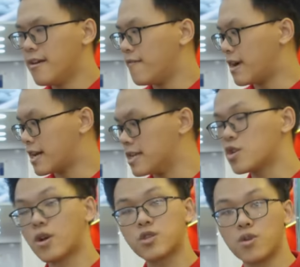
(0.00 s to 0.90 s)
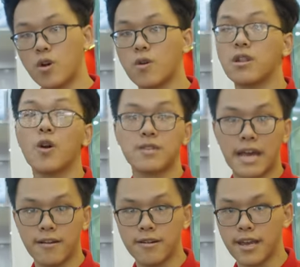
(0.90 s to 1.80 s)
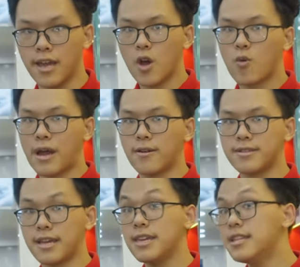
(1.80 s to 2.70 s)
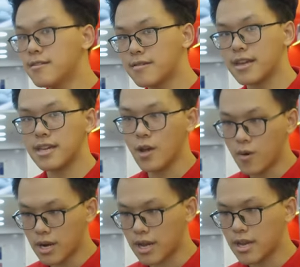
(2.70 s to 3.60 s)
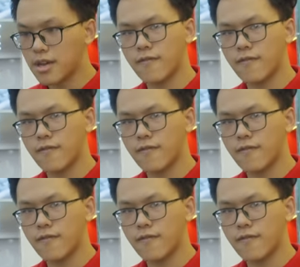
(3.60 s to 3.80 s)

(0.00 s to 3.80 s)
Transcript: và khiến cho cái tuổi thọ nó lâu dài hơn này, quạt nó sẽ ít hơn này, yếu hơn này,